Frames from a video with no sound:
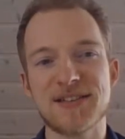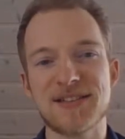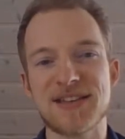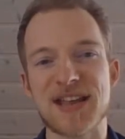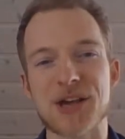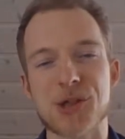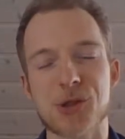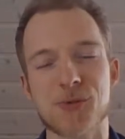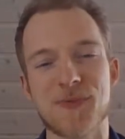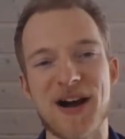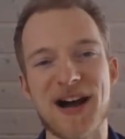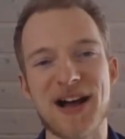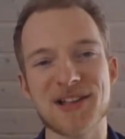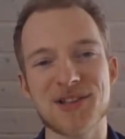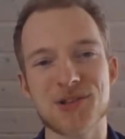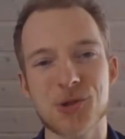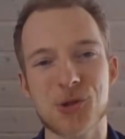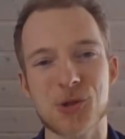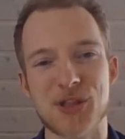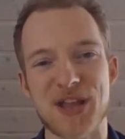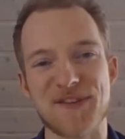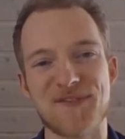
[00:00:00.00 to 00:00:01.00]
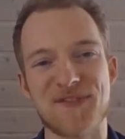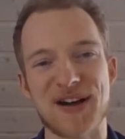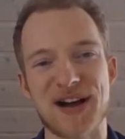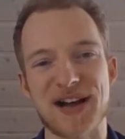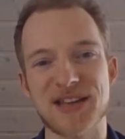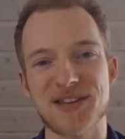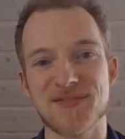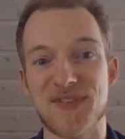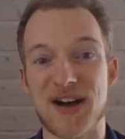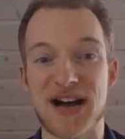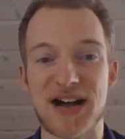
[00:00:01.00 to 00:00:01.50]
Der Schwan
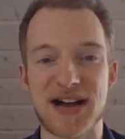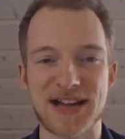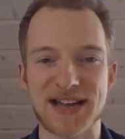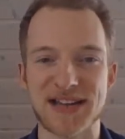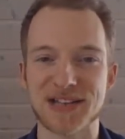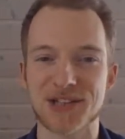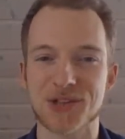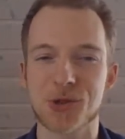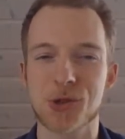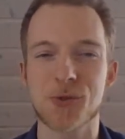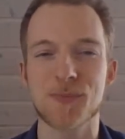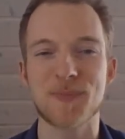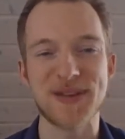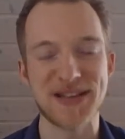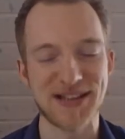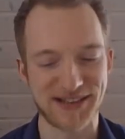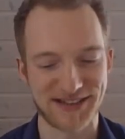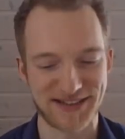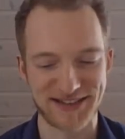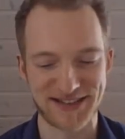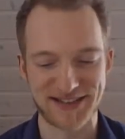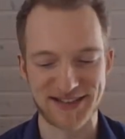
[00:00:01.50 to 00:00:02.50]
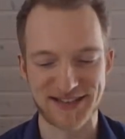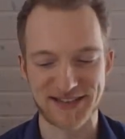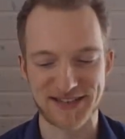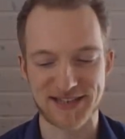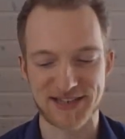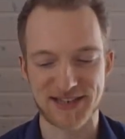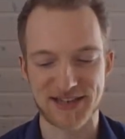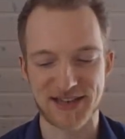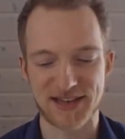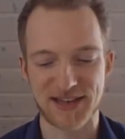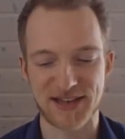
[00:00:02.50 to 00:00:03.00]
Stefan war ein
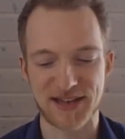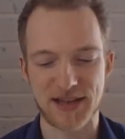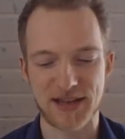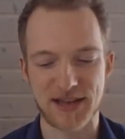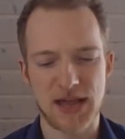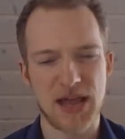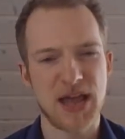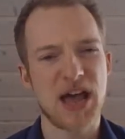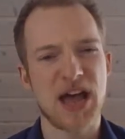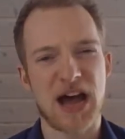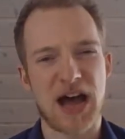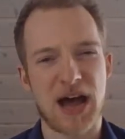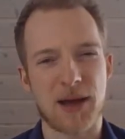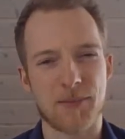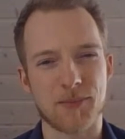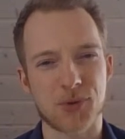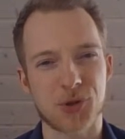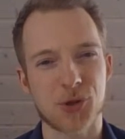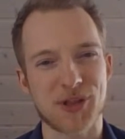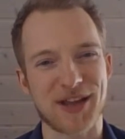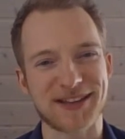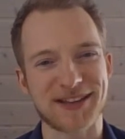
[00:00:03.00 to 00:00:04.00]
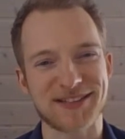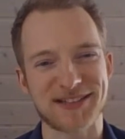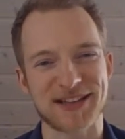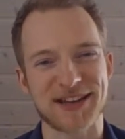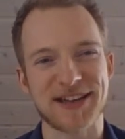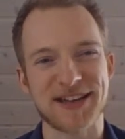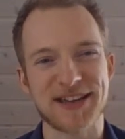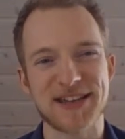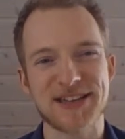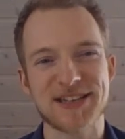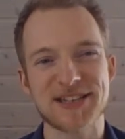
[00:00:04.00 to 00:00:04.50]
Spielkind. Am
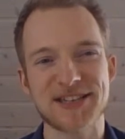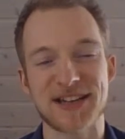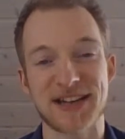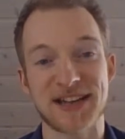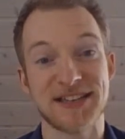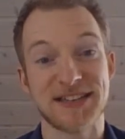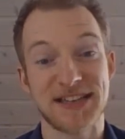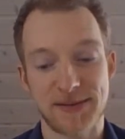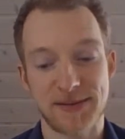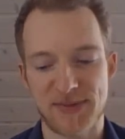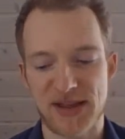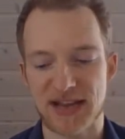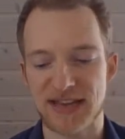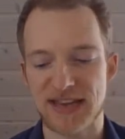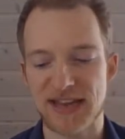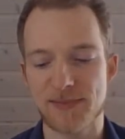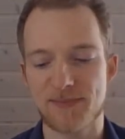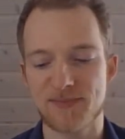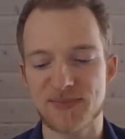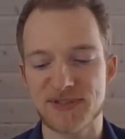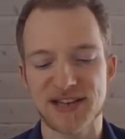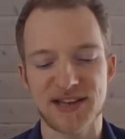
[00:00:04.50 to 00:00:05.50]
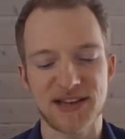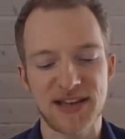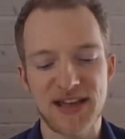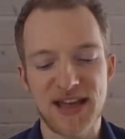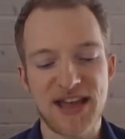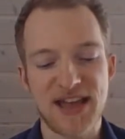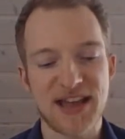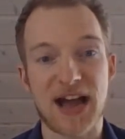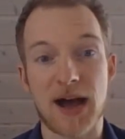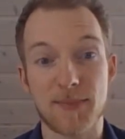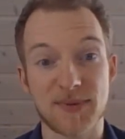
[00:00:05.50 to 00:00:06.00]
Stadtteich, an dem er lebte,
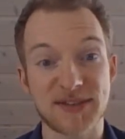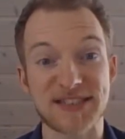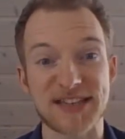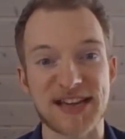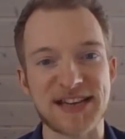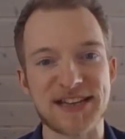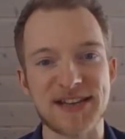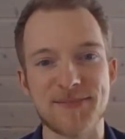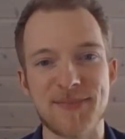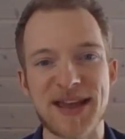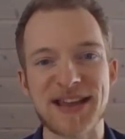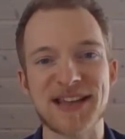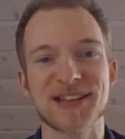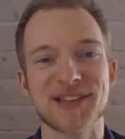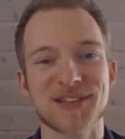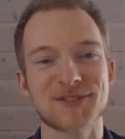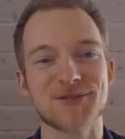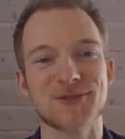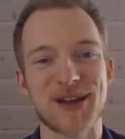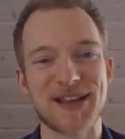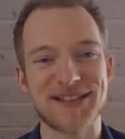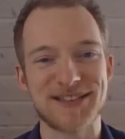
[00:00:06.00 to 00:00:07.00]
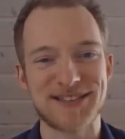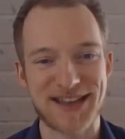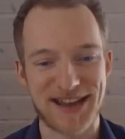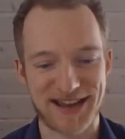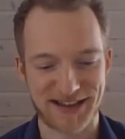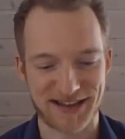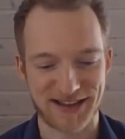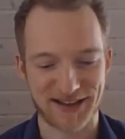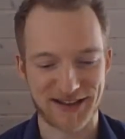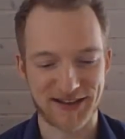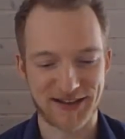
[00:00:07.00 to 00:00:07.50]
gab es eine Menge zu
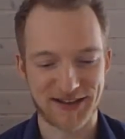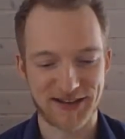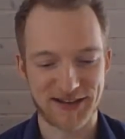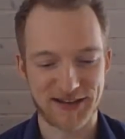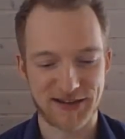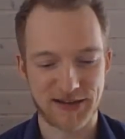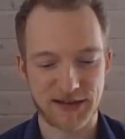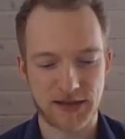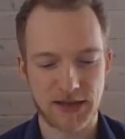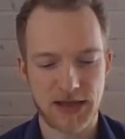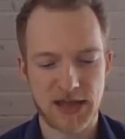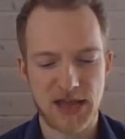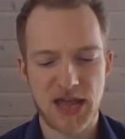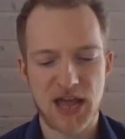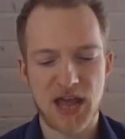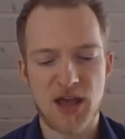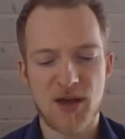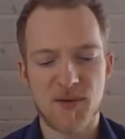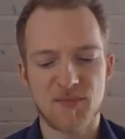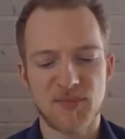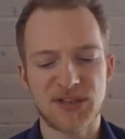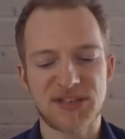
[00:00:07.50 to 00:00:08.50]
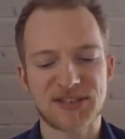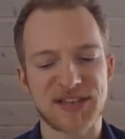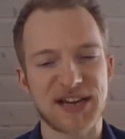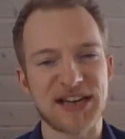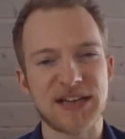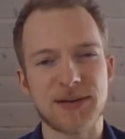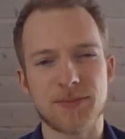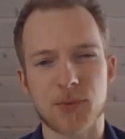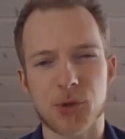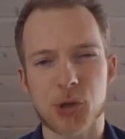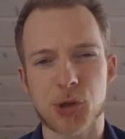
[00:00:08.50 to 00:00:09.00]
entdecken. Mit
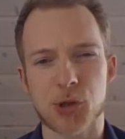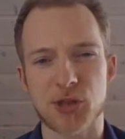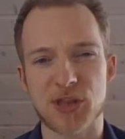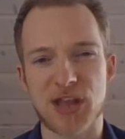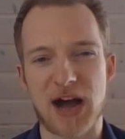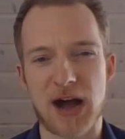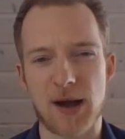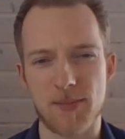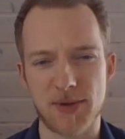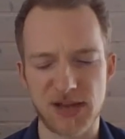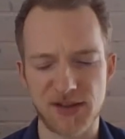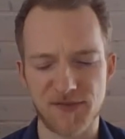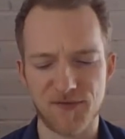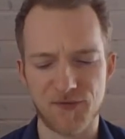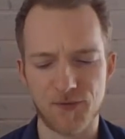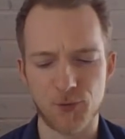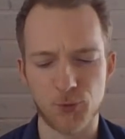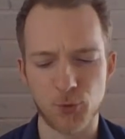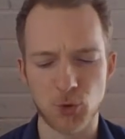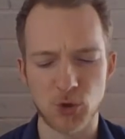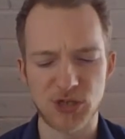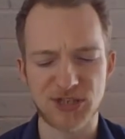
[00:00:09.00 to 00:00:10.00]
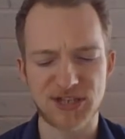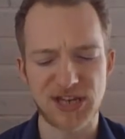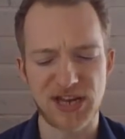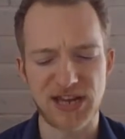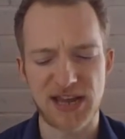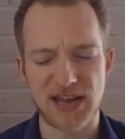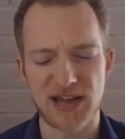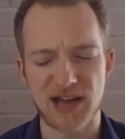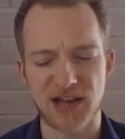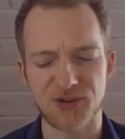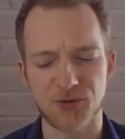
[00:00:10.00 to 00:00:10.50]
seinem Schnabel wühlte
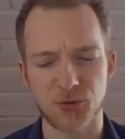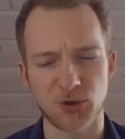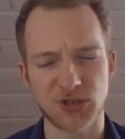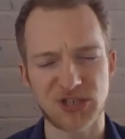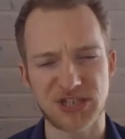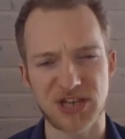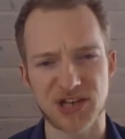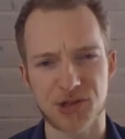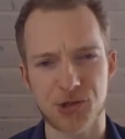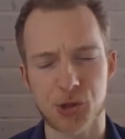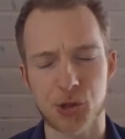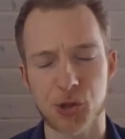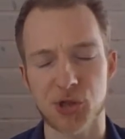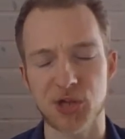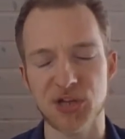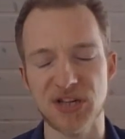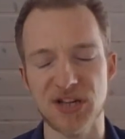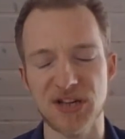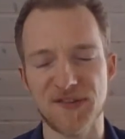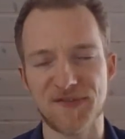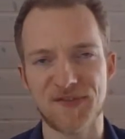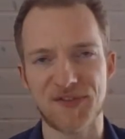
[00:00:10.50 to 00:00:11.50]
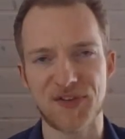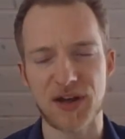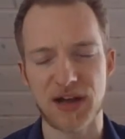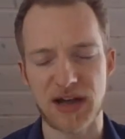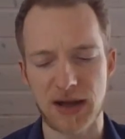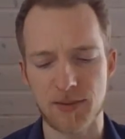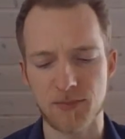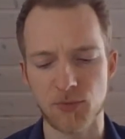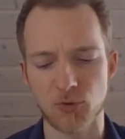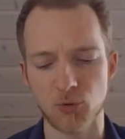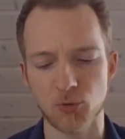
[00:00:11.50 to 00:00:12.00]
er durch das Schilf
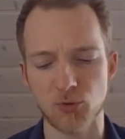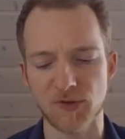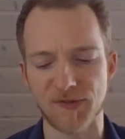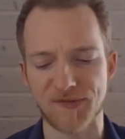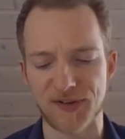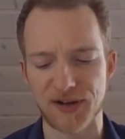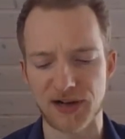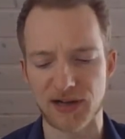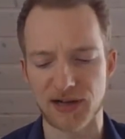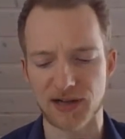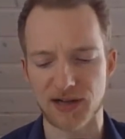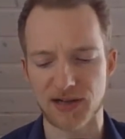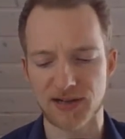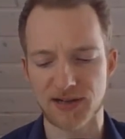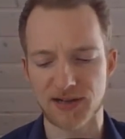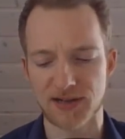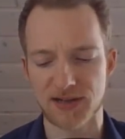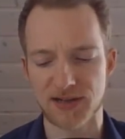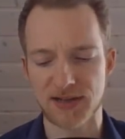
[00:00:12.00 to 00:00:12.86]
am Ufer.